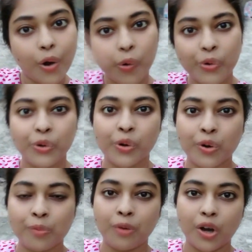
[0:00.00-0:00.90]
অন্য
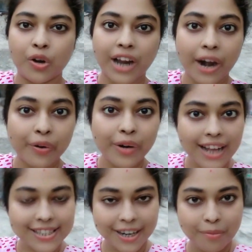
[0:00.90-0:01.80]
রকম ব্লগ কারণ
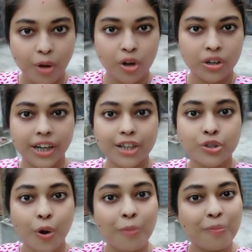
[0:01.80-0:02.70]
আজকের ব্লগটা
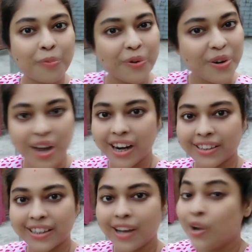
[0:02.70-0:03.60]
সম্পূর্ণ
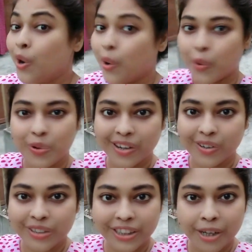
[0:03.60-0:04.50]
আলাদা অন্যান্য
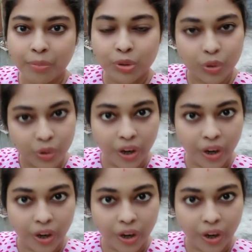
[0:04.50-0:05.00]
দিনের মতো নয়